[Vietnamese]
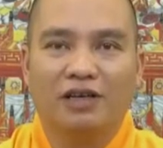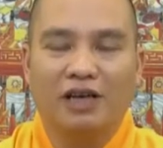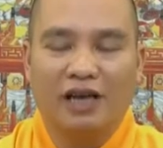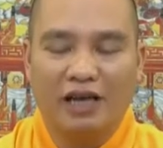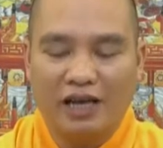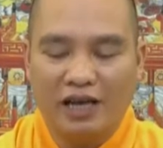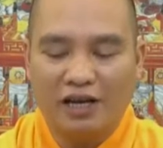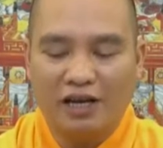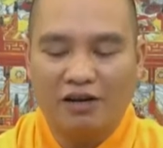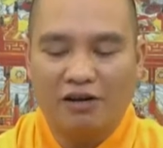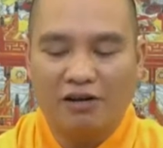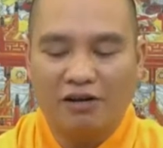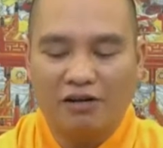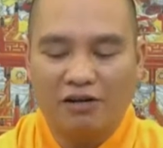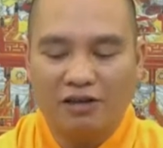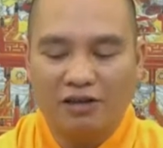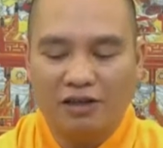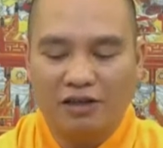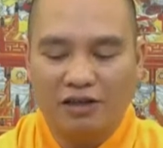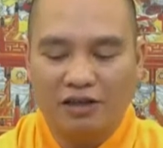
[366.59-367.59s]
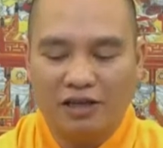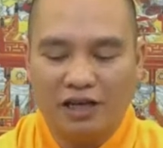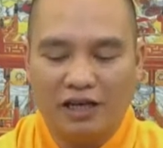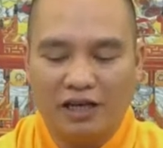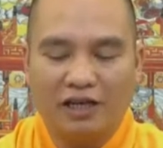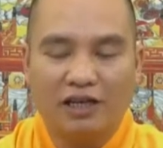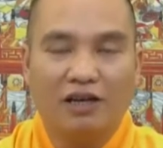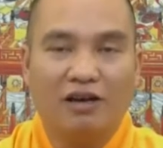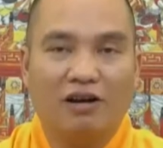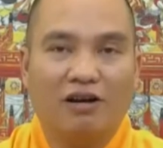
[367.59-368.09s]
cái này có thì
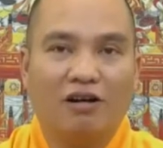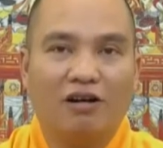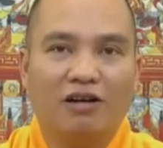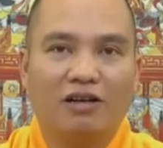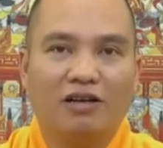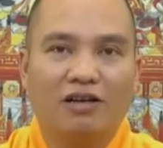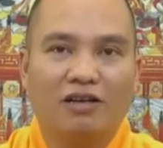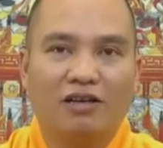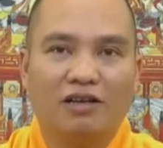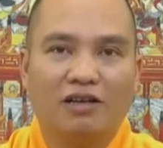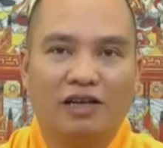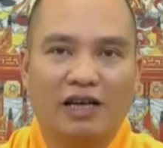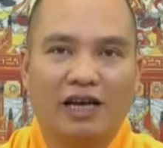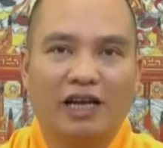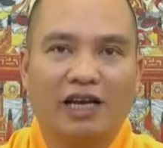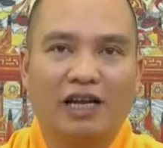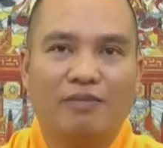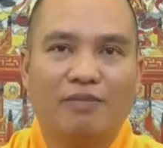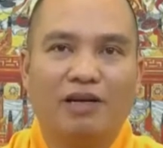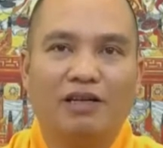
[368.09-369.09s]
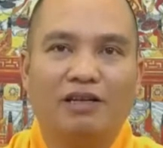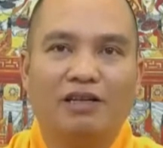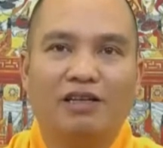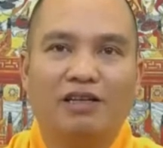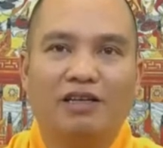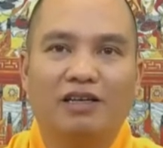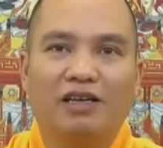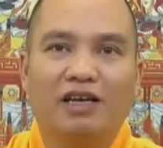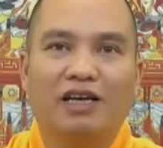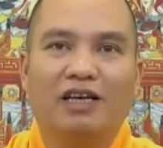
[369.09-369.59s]
cái kia có cái này mất
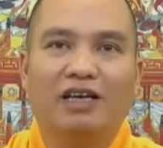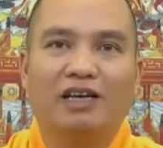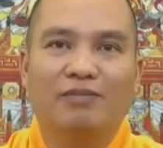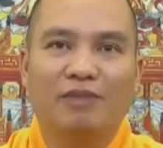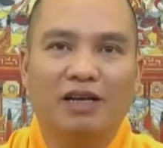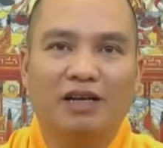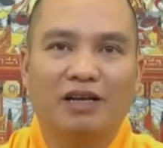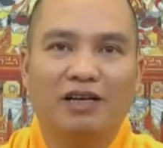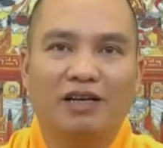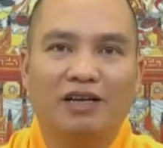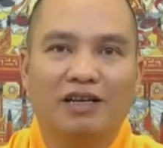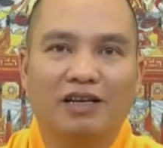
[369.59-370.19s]
thì cái kia mất